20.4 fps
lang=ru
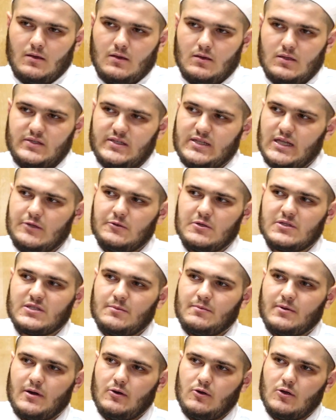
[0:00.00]
и следовал за
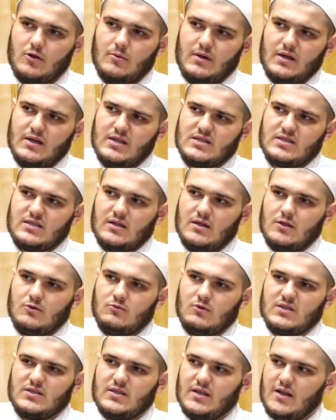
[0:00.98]
пророком,
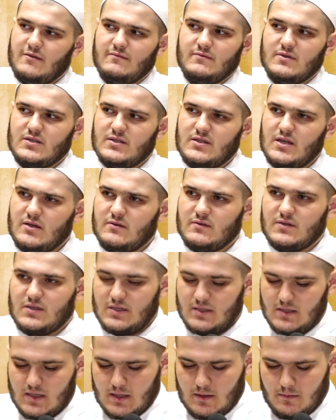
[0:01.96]
алейхиссалату вассалям, везде и
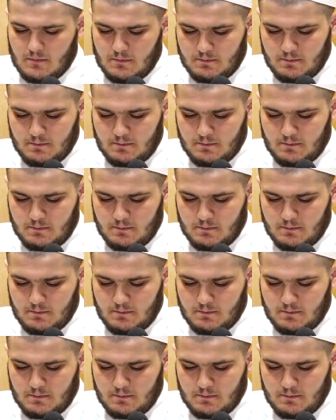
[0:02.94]
всегда,